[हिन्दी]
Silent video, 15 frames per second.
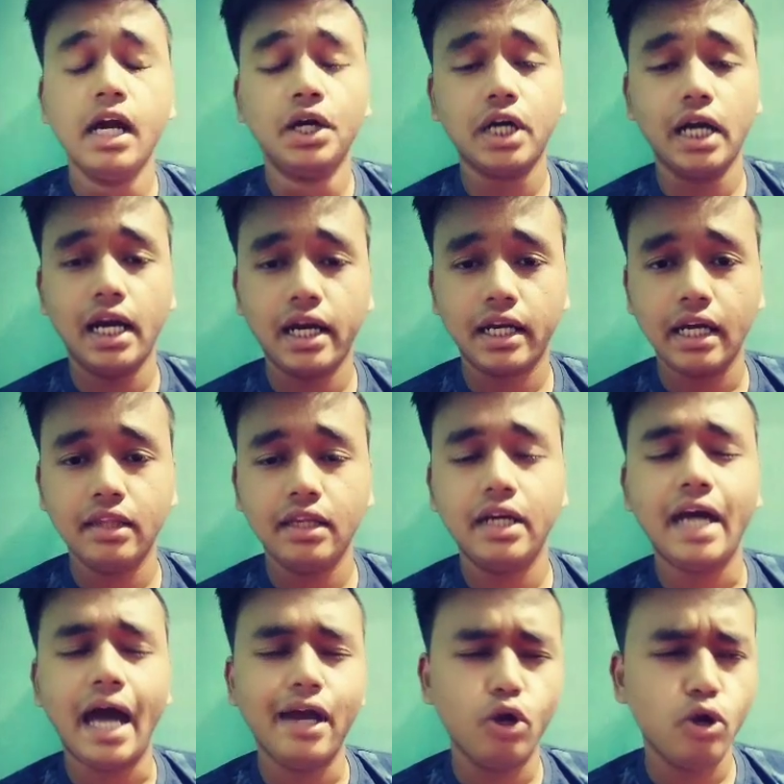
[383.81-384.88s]
ट्रेलर के अंदर
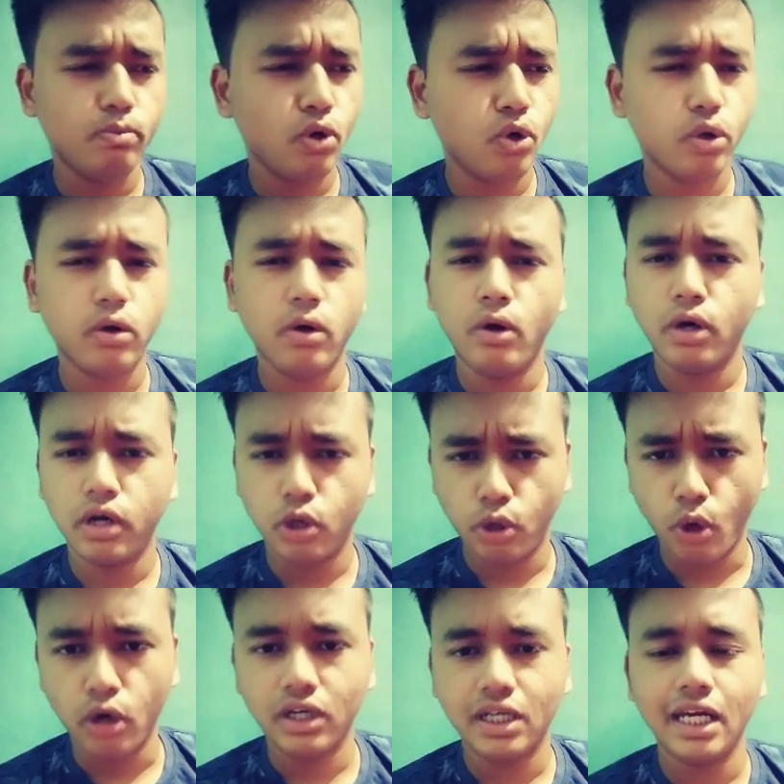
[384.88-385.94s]
डायनोमो और
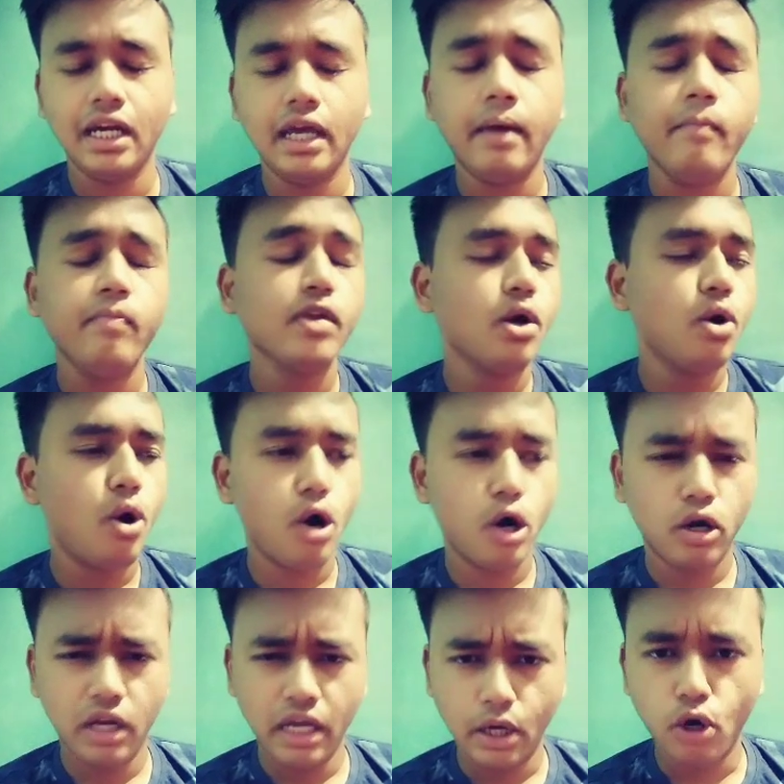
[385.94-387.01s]
क्रॉन्टन है
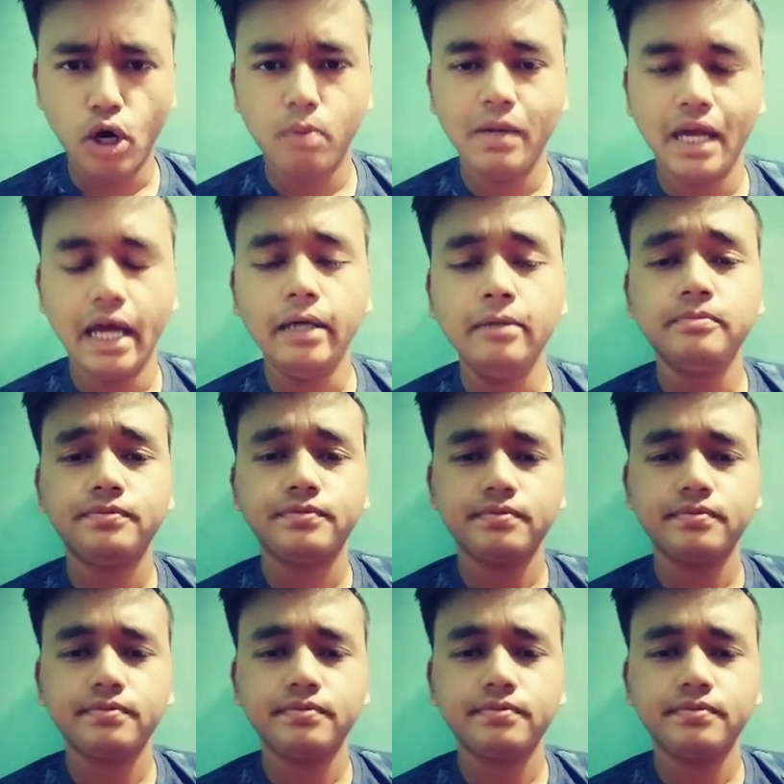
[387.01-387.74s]
और एक और भी है